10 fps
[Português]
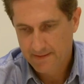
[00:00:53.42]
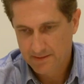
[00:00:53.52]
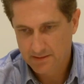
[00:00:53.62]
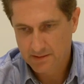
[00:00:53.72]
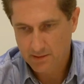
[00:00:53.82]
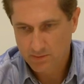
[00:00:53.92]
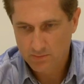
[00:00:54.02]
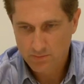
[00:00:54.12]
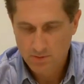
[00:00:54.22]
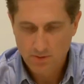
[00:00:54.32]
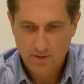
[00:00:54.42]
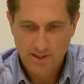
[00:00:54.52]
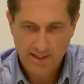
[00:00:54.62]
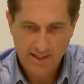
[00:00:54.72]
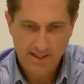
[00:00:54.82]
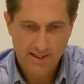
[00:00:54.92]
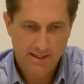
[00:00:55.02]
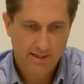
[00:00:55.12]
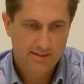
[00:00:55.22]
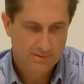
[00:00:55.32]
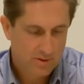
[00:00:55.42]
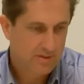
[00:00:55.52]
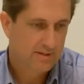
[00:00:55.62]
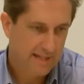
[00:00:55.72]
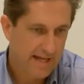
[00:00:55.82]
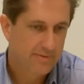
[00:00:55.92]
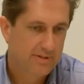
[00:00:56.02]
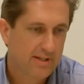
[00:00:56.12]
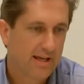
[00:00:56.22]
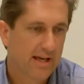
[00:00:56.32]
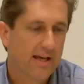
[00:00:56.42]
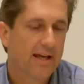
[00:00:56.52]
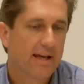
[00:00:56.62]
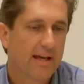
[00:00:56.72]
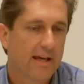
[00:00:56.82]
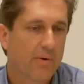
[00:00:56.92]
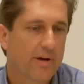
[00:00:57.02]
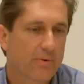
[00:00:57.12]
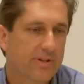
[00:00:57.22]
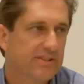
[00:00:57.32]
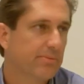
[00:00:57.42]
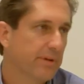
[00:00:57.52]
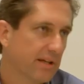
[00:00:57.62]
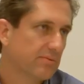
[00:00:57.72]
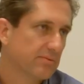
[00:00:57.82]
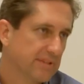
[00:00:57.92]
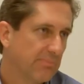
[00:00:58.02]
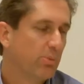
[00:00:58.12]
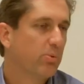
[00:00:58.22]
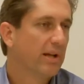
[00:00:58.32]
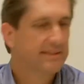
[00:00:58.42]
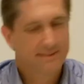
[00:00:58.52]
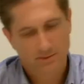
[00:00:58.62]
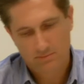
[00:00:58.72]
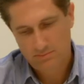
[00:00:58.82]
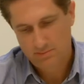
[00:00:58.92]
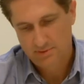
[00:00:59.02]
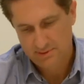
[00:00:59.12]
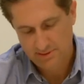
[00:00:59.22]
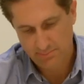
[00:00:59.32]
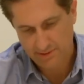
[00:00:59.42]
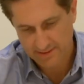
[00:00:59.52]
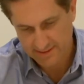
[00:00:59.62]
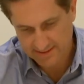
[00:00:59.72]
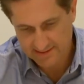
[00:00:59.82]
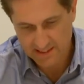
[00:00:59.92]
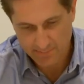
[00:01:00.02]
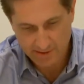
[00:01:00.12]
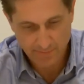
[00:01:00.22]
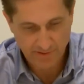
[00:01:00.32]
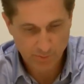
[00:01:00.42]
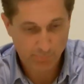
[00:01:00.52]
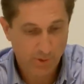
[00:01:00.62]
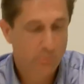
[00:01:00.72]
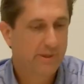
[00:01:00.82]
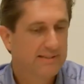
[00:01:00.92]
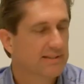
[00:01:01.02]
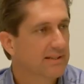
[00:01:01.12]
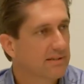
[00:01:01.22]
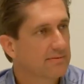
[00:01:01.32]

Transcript: Então, é, claro que é, é, é o reconhecimento da população também desse trabalho feito pelo PSD